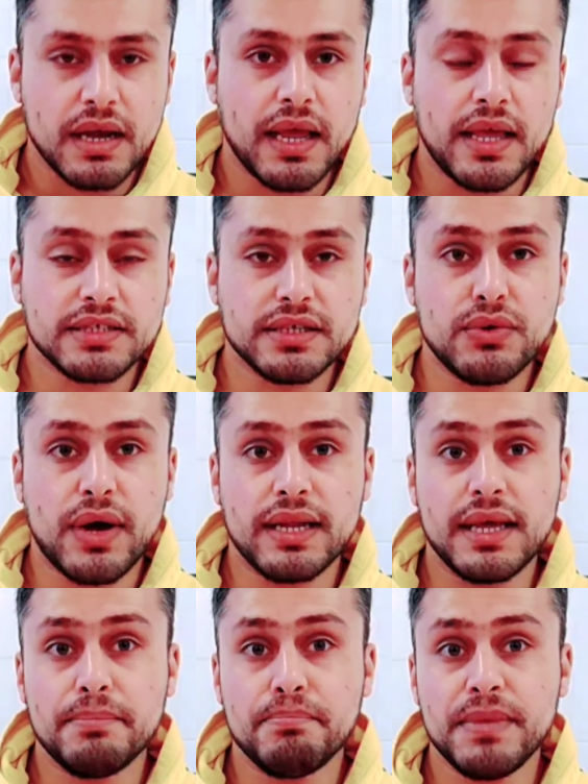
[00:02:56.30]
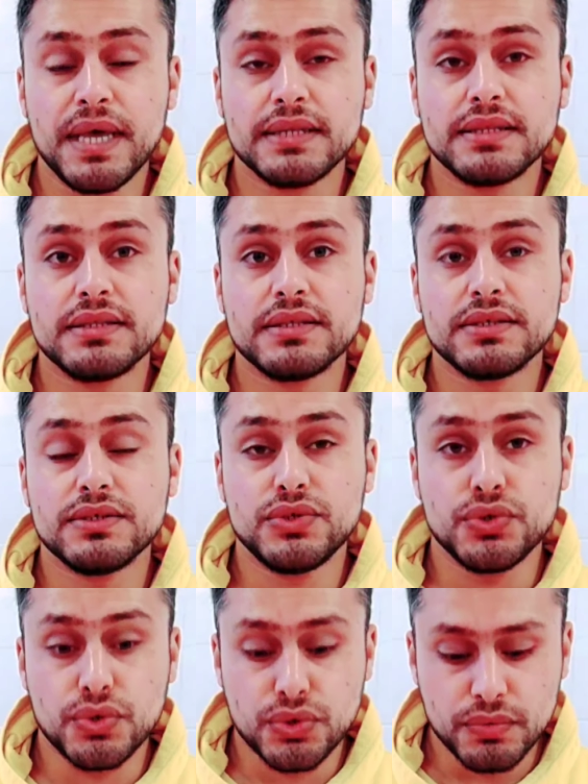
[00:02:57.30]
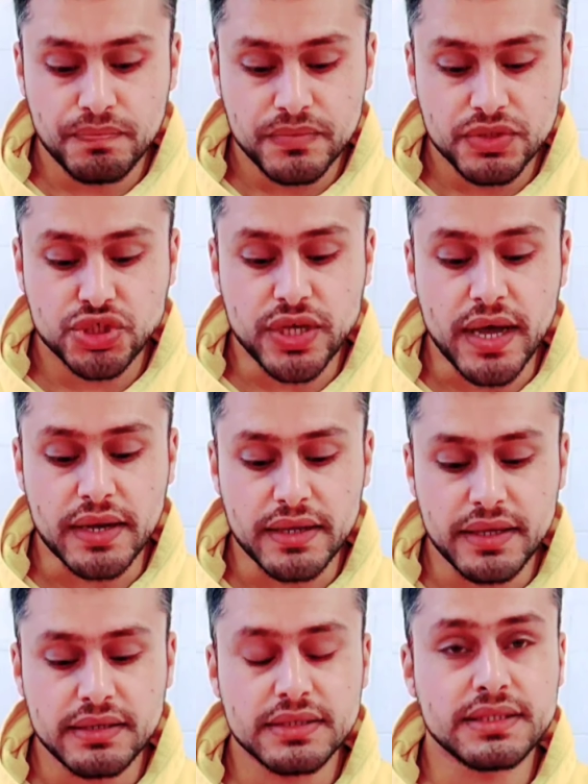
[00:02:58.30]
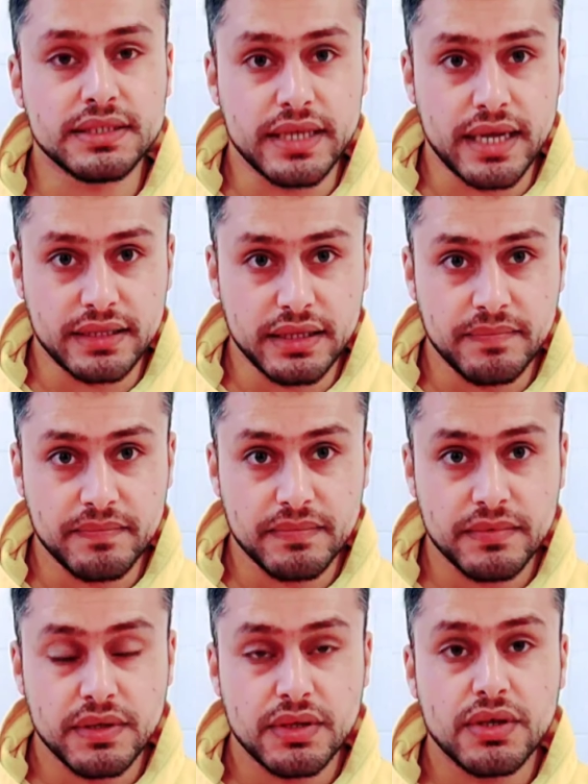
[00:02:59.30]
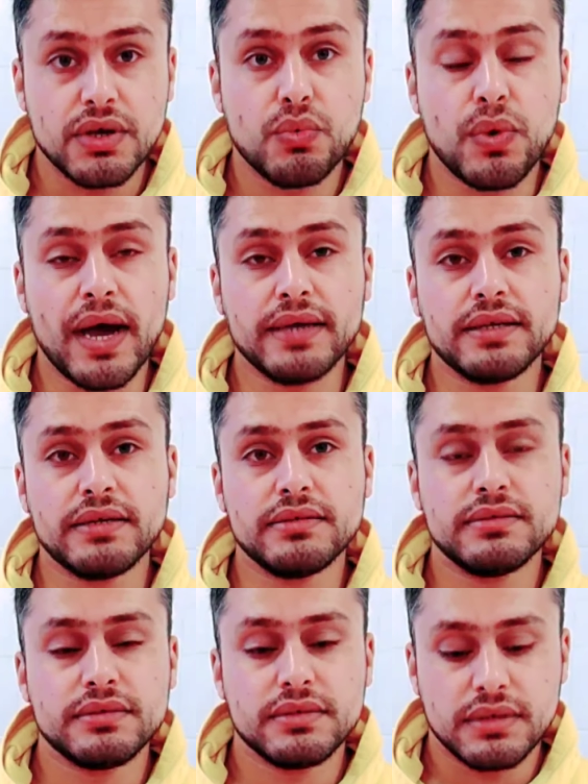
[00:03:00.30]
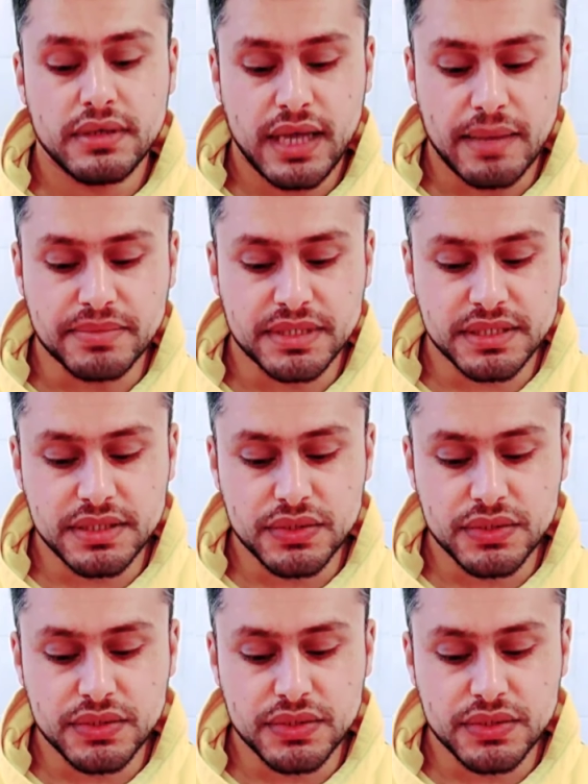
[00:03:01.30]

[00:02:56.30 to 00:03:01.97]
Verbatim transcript: راح يحصلوا على 100 يورو شهريا زيادة وأيضا 50